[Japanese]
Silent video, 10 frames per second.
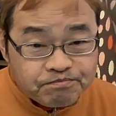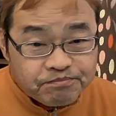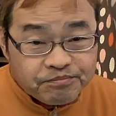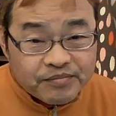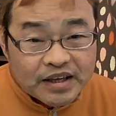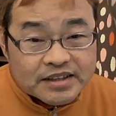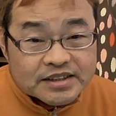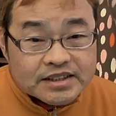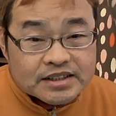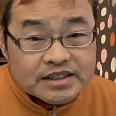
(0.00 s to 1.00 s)
うん。
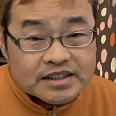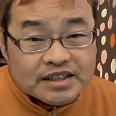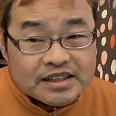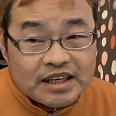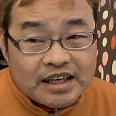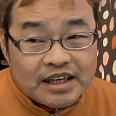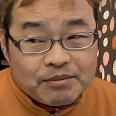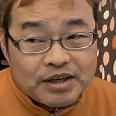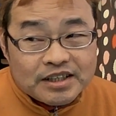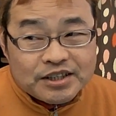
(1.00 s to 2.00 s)
で、
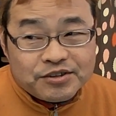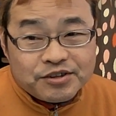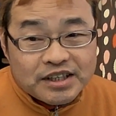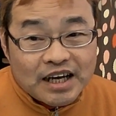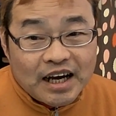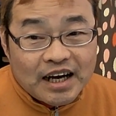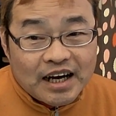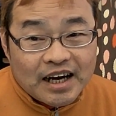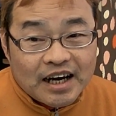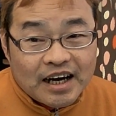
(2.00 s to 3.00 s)
まあ20
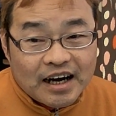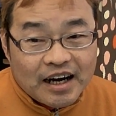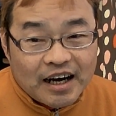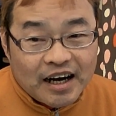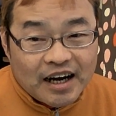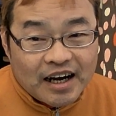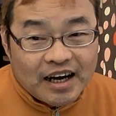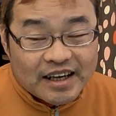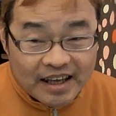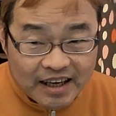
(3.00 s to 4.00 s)

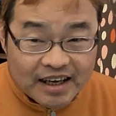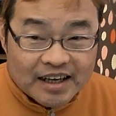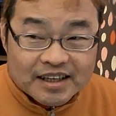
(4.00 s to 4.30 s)
ギガね、